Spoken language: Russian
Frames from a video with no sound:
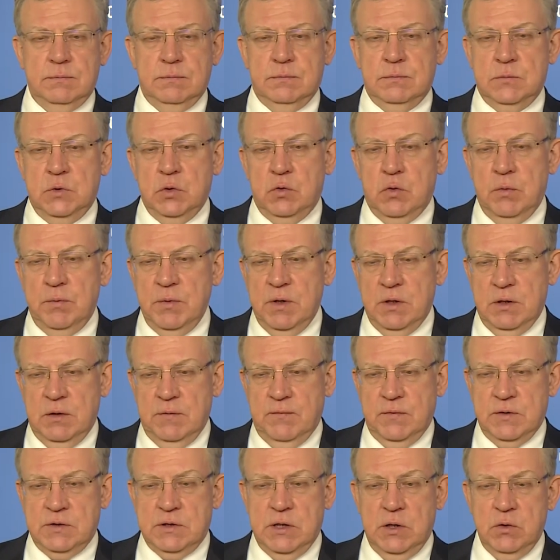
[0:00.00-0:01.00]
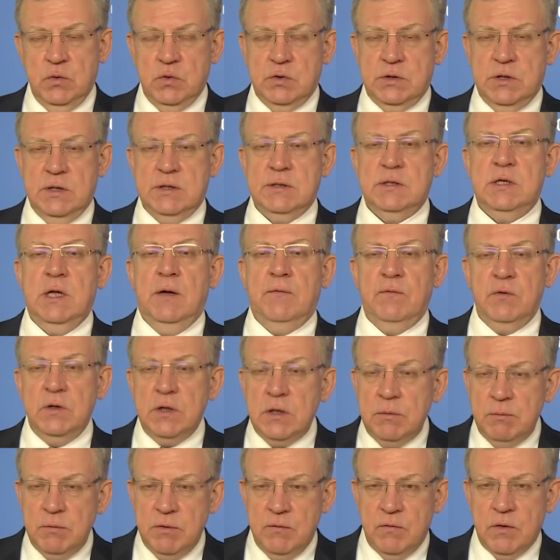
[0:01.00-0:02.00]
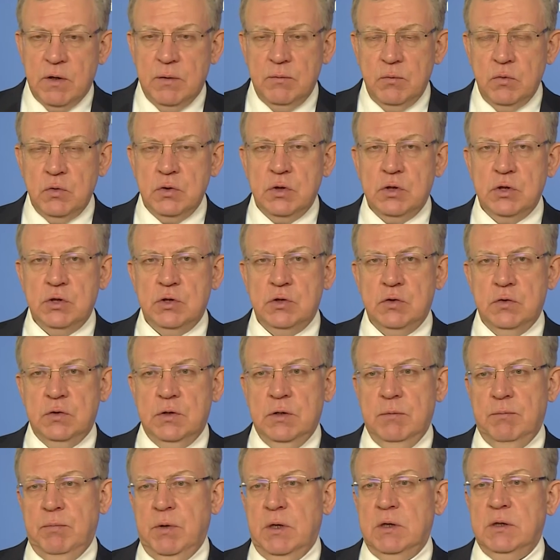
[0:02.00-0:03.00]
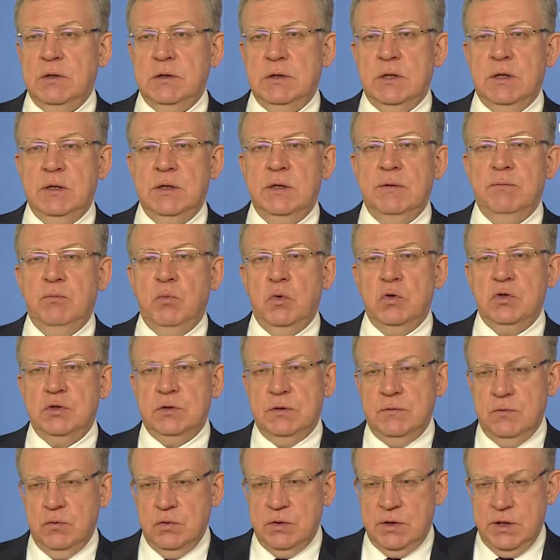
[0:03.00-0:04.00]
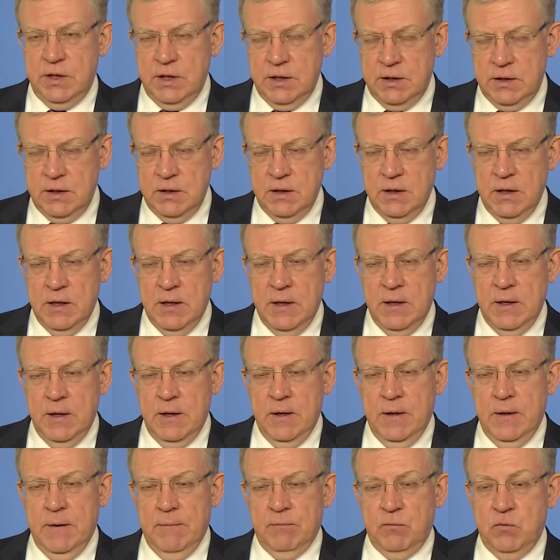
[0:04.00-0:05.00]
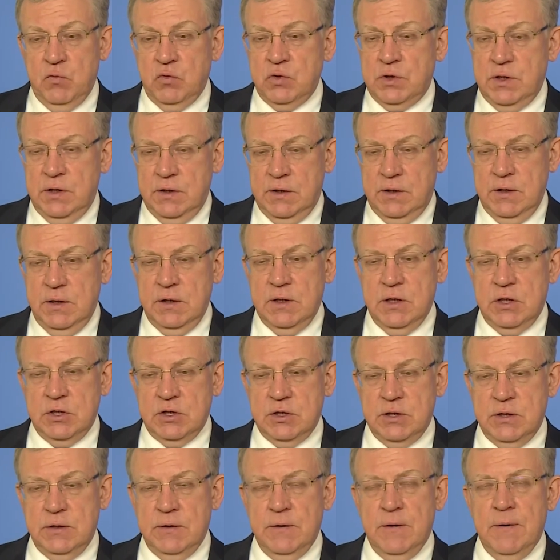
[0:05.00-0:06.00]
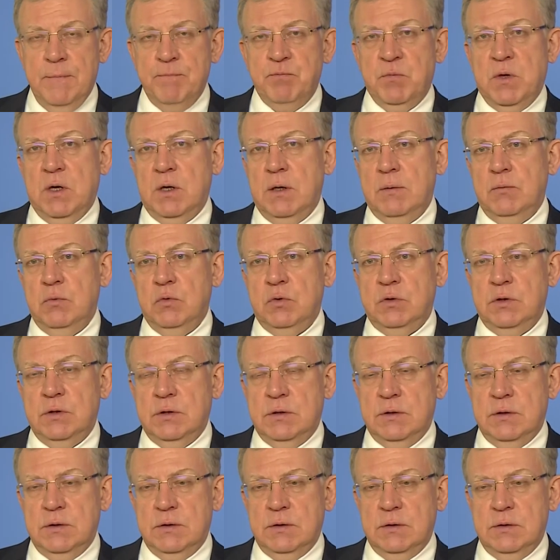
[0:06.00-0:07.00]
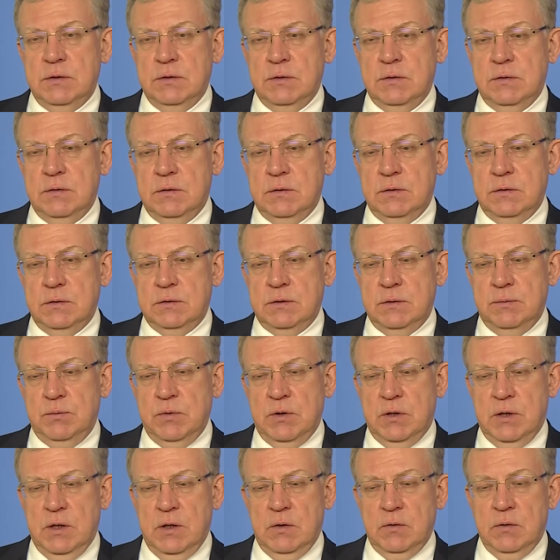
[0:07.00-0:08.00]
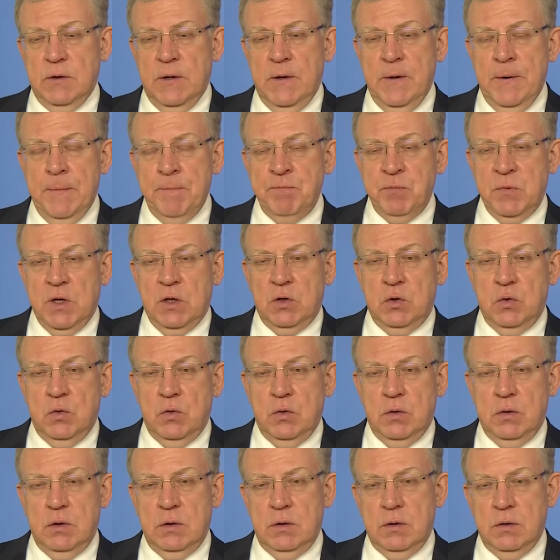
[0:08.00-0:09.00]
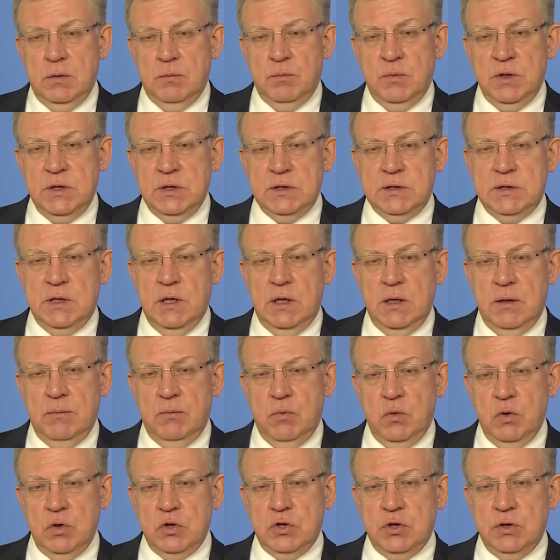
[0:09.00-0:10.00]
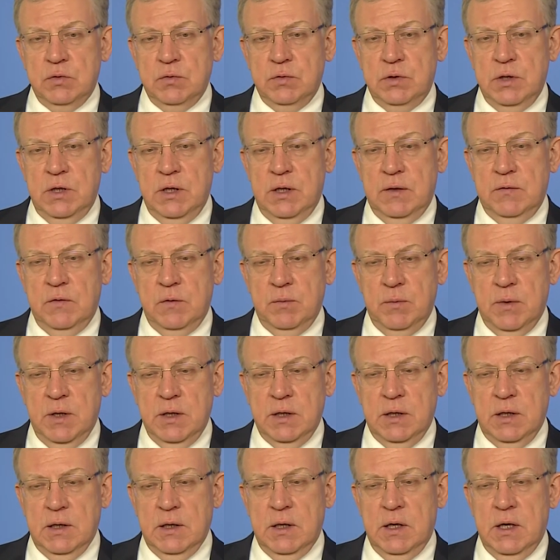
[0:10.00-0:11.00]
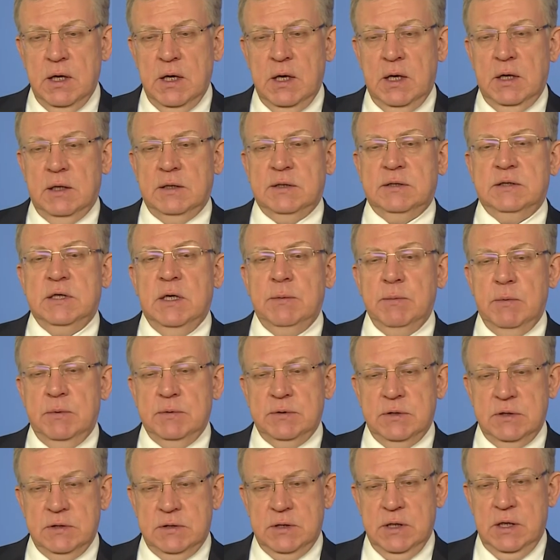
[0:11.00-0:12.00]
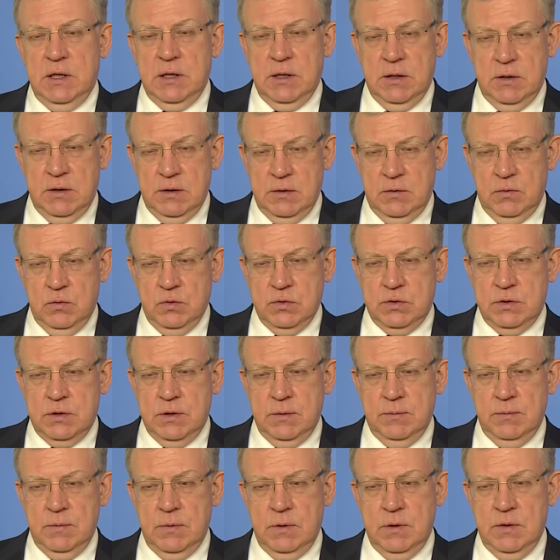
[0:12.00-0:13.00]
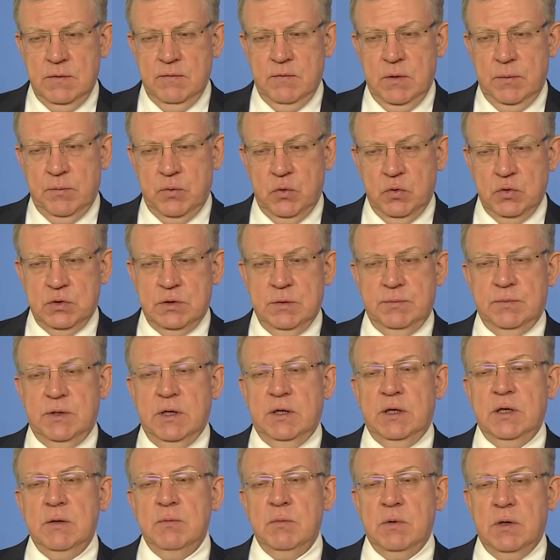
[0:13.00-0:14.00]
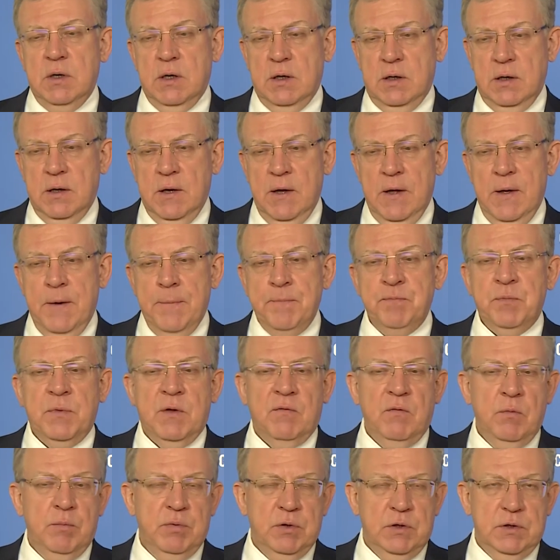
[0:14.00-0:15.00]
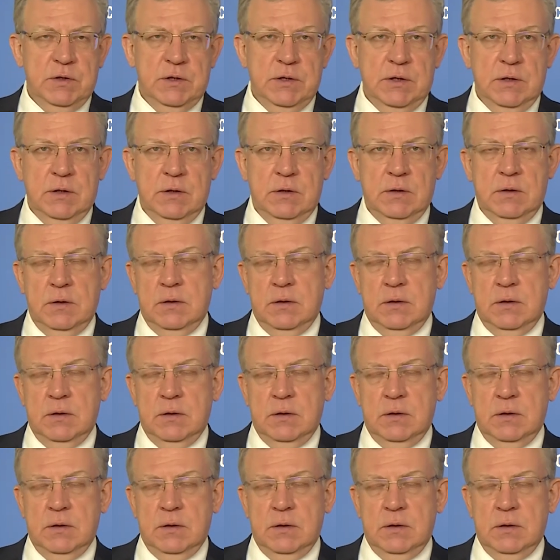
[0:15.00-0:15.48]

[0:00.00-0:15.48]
документов остаются основными в работе счетной палаты, они больше двух третей, двух третей нашей работы забирают. Но мы стали больше уделять внимание самым социально острым вопросам, таким как выплаты